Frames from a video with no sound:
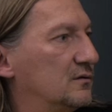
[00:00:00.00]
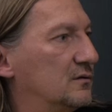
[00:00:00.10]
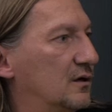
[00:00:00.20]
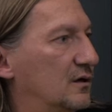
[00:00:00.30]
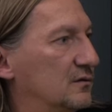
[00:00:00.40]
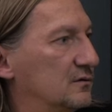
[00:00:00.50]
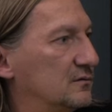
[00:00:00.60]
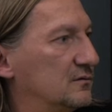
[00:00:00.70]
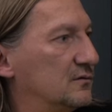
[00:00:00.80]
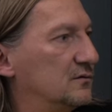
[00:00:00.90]
Tja,
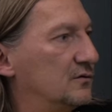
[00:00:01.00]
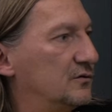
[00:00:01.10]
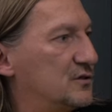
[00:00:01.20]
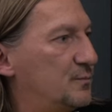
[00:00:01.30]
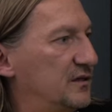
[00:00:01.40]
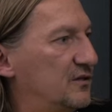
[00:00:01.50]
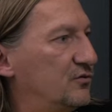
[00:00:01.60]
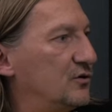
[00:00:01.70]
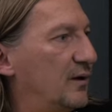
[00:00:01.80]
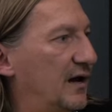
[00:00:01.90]
und jetzt bete ich
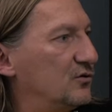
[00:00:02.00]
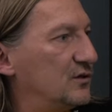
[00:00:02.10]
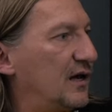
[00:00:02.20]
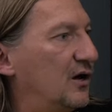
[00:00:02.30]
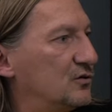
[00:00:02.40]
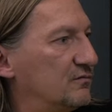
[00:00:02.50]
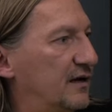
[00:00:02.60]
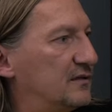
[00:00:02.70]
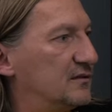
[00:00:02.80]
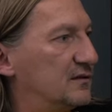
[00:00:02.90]
für eine Heilung, der raucht
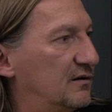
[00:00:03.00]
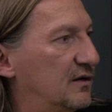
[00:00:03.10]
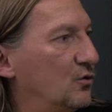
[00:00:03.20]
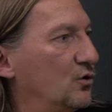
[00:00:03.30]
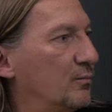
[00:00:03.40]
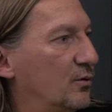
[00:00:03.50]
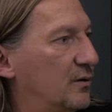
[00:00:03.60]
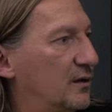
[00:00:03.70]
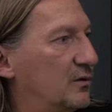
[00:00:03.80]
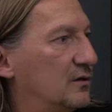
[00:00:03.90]
weiter, weil er ein
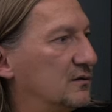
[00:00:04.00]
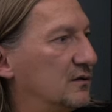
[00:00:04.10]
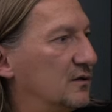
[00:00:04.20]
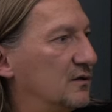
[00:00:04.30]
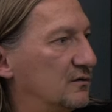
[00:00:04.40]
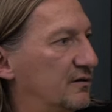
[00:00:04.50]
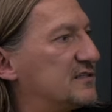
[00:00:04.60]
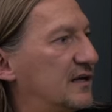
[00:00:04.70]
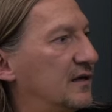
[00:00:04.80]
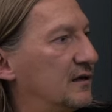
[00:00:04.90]
Lungenproblem hat. Mhm. Da wird
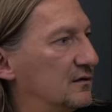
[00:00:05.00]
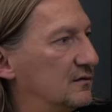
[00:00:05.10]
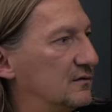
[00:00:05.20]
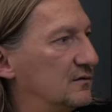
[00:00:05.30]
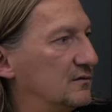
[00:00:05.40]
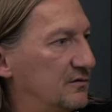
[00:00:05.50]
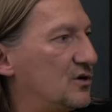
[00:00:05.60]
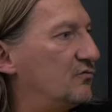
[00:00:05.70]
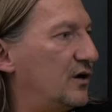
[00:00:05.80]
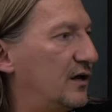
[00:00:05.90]
es eng, mhm. da wird
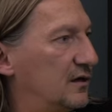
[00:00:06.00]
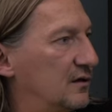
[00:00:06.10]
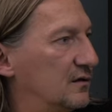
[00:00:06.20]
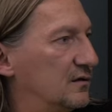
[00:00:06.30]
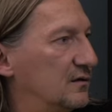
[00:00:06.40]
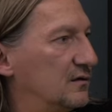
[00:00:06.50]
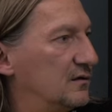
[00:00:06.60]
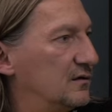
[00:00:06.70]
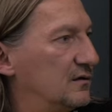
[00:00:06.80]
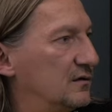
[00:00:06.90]
es einfach eng.
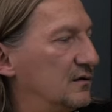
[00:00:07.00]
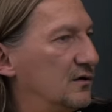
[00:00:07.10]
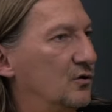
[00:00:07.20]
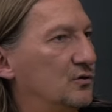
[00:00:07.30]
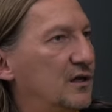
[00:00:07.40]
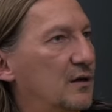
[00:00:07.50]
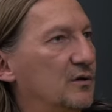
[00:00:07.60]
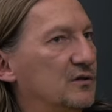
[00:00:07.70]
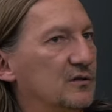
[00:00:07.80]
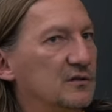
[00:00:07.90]
Mhm. Oder
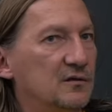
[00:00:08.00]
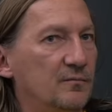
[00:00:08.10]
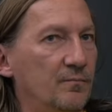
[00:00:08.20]
jemand hat